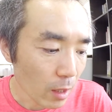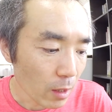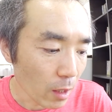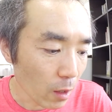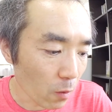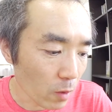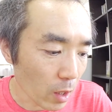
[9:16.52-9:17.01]

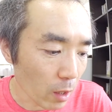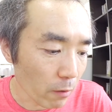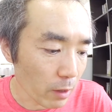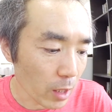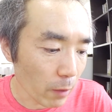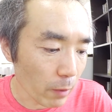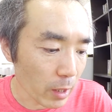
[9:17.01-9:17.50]
で、おなら
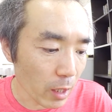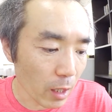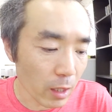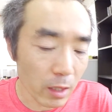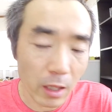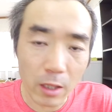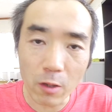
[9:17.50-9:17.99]
はたまに
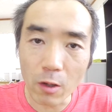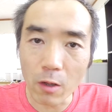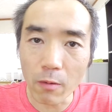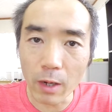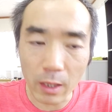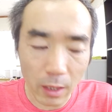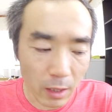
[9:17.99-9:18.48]
ありで匂
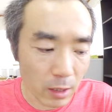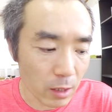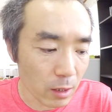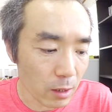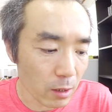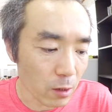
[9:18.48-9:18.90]
いはなし。